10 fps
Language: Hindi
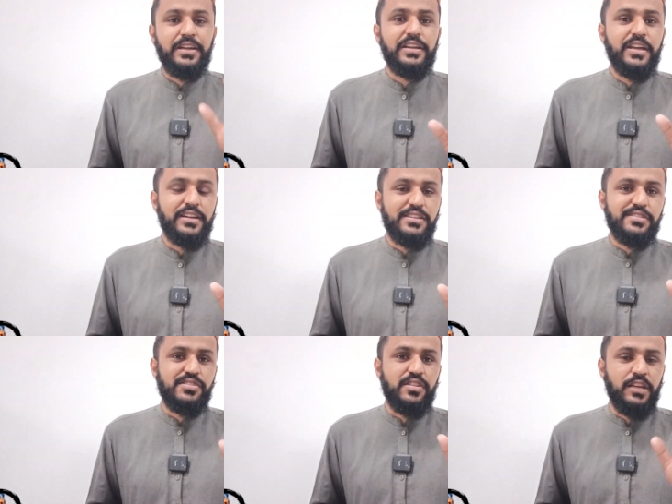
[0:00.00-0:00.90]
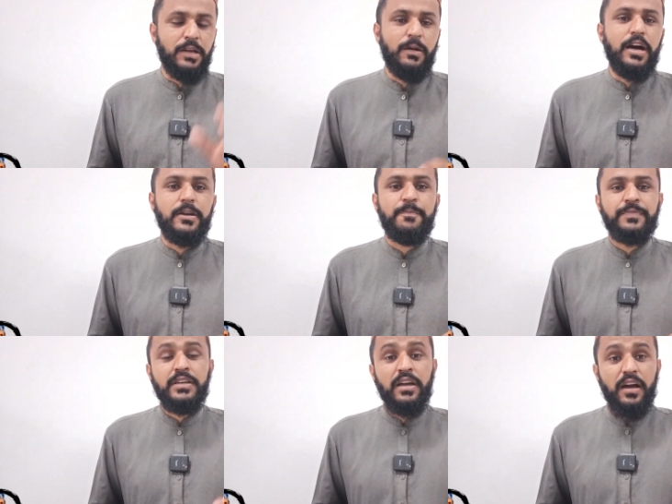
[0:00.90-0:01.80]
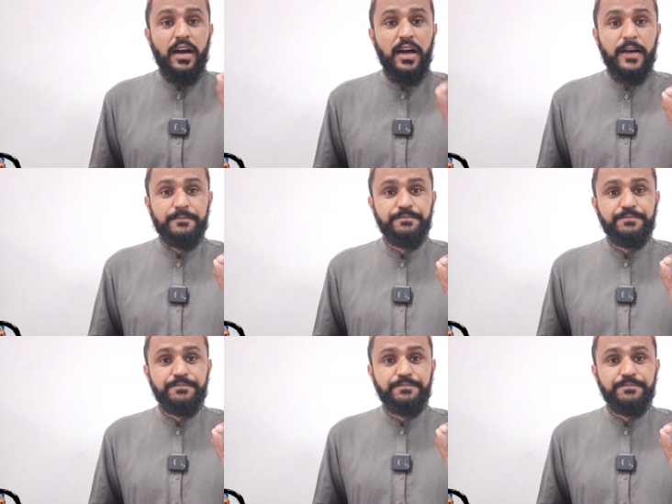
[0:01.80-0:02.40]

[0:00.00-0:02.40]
डिग्री अटेस्टेशन के बाद हाँ